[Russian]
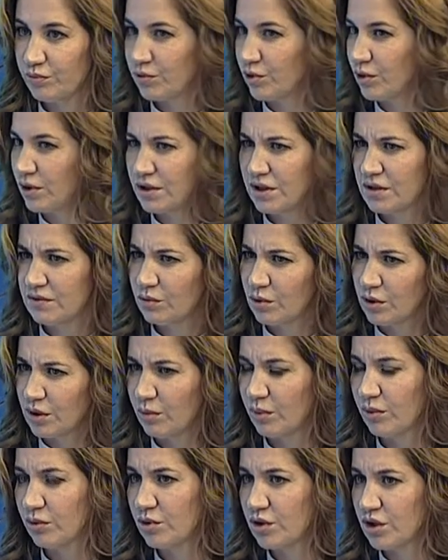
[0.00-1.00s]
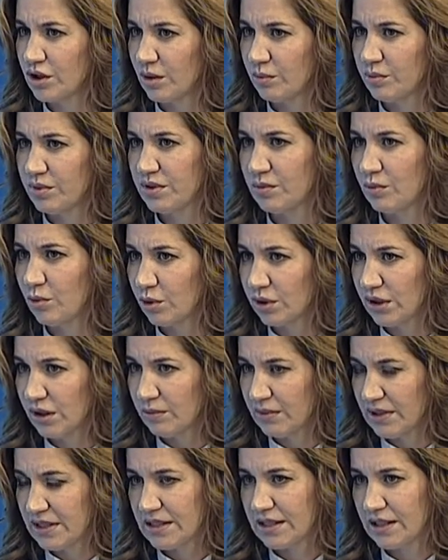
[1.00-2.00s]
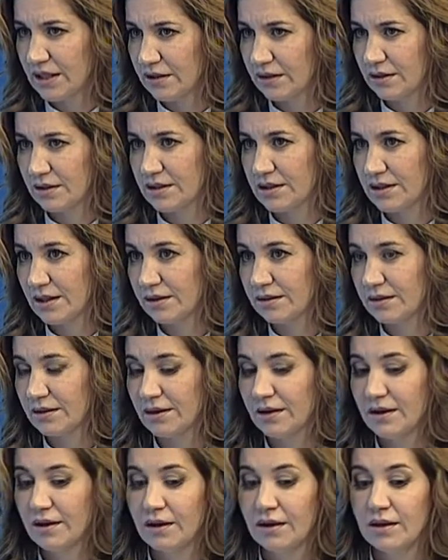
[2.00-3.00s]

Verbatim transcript: только сегодня получила письмо от администратора Сандра.